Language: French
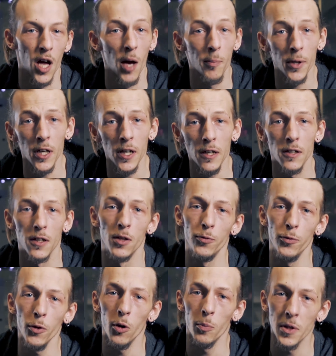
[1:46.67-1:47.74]
Après, il
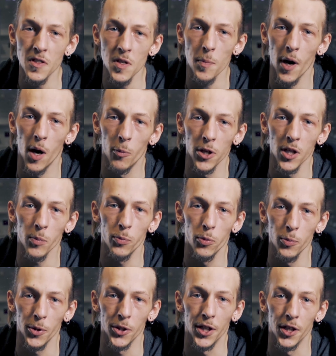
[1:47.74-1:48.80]
fut remplacé par un moyen
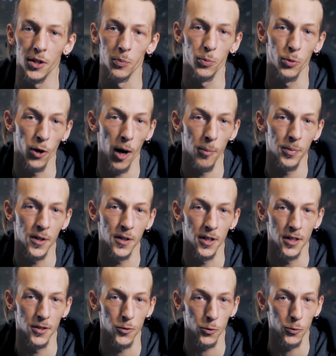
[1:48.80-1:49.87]
plus moderne, plus
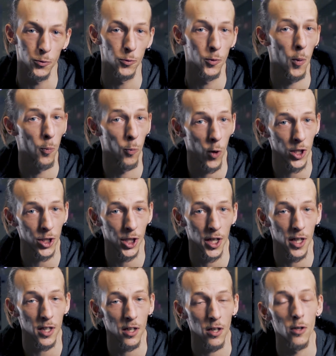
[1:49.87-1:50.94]
rapide et surtout moins
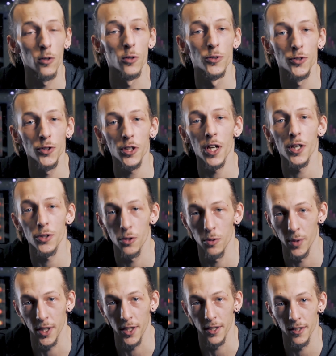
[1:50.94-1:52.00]
cher, le stockage
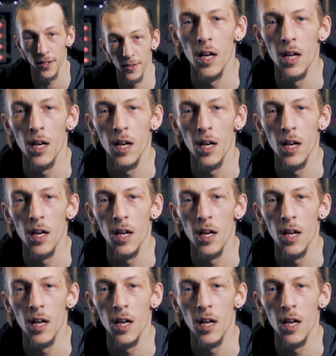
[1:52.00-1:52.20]
numérique.